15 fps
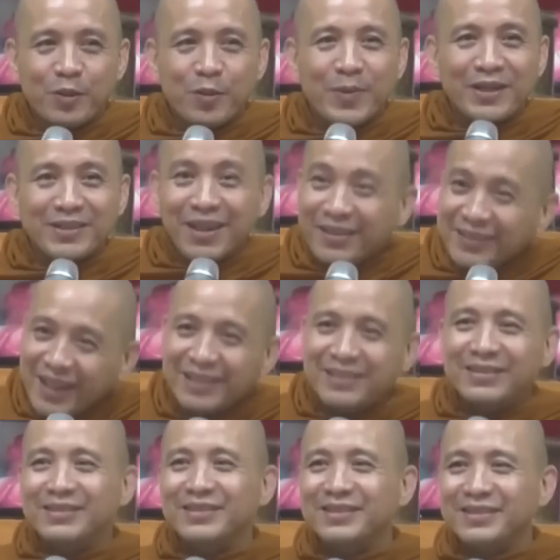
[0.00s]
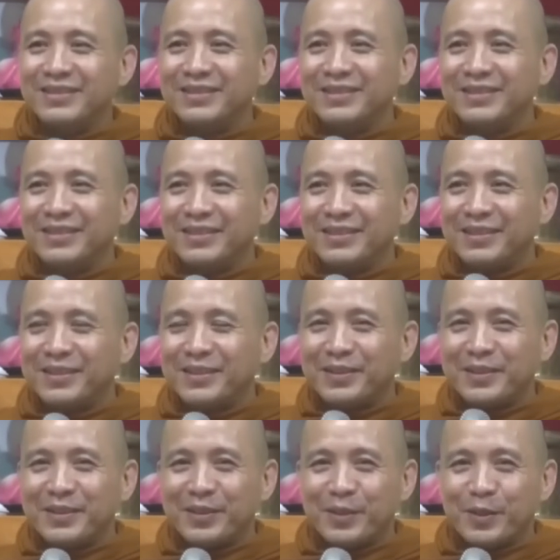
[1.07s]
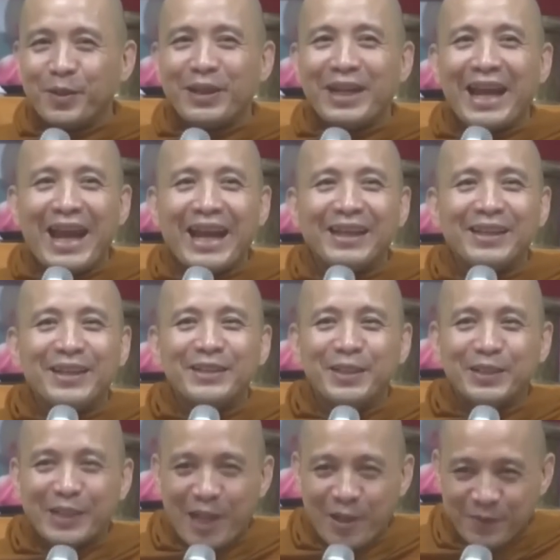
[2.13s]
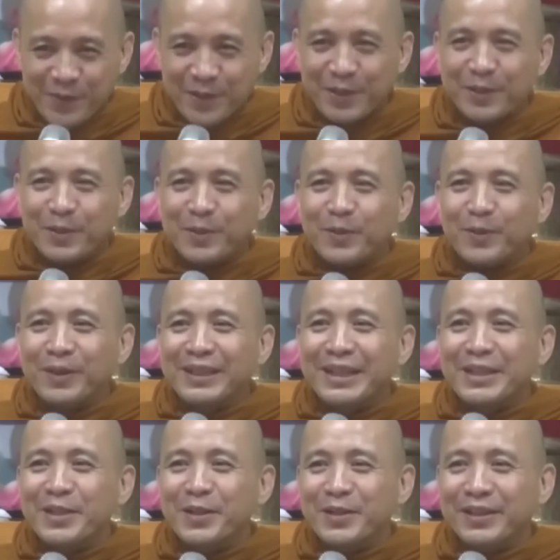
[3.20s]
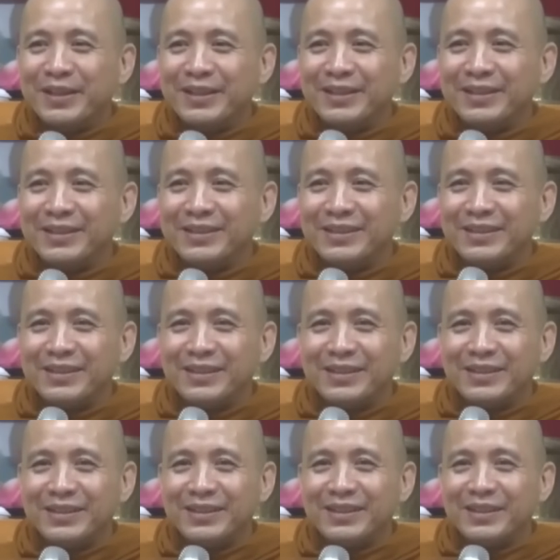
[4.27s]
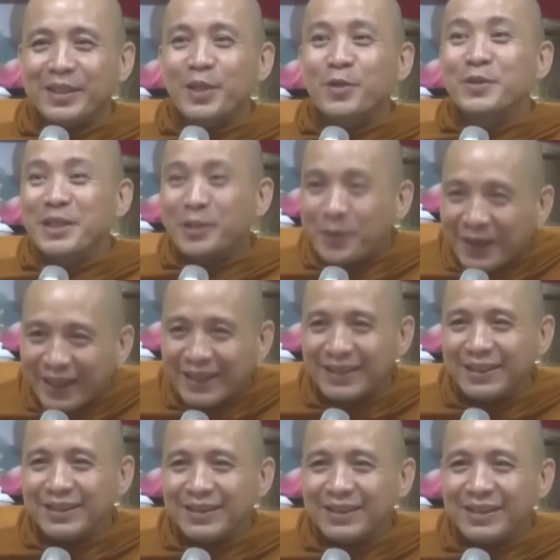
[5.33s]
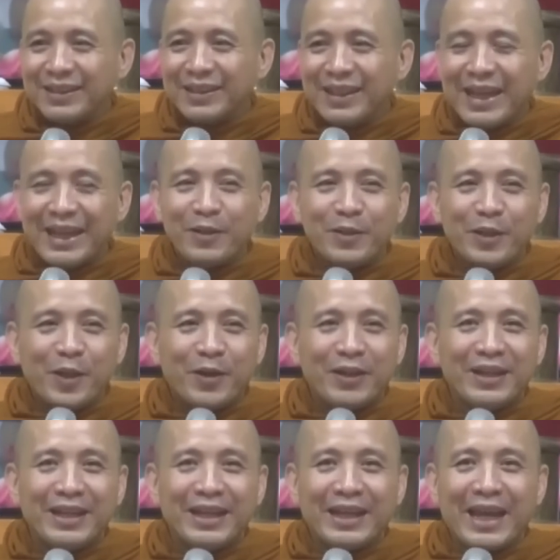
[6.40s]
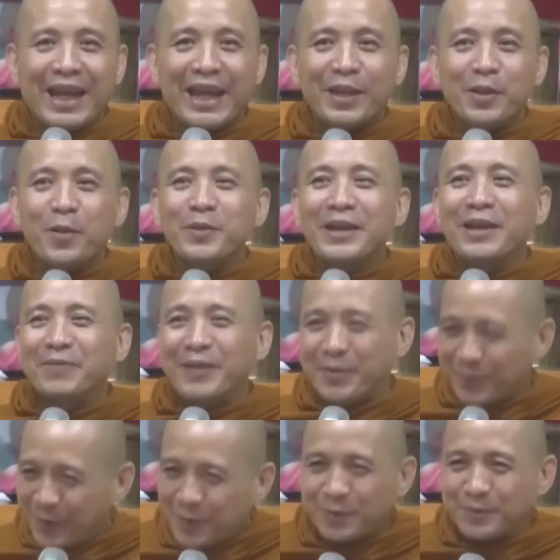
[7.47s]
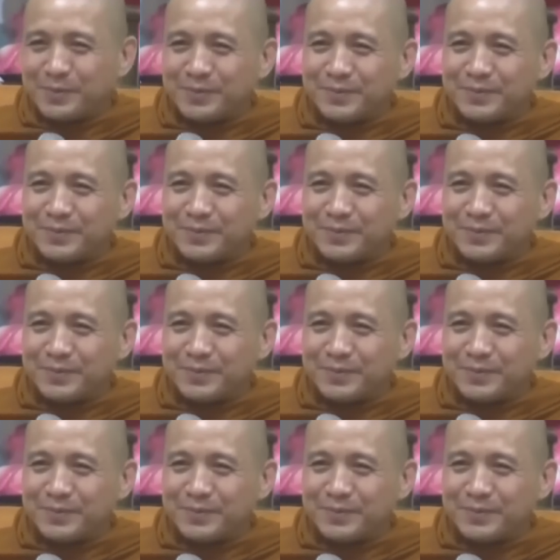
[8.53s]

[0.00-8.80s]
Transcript: của bậc chân nhân nó khác với cái sự tạo phước của cái người thiếu trí tuệ hay còn gọi là kẻ vô văn phạm phục